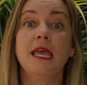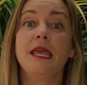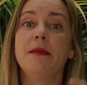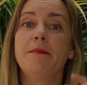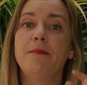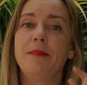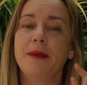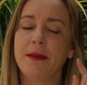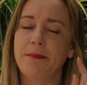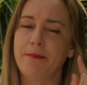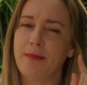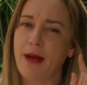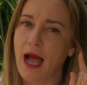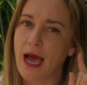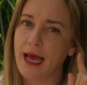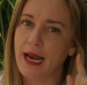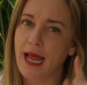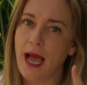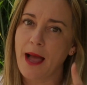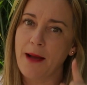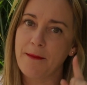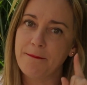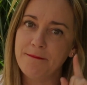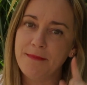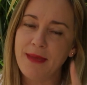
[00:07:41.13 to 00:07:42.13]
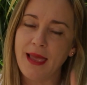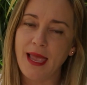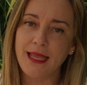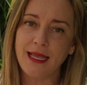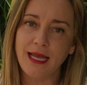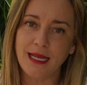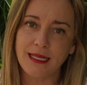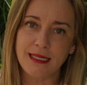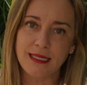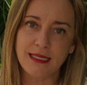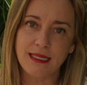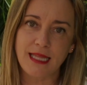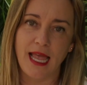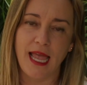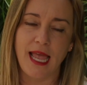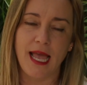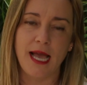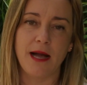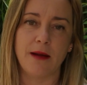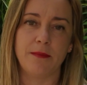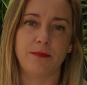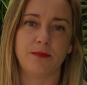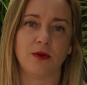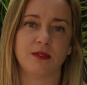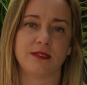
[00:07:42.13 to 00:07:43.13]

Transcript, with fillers: e preparar bem a terra,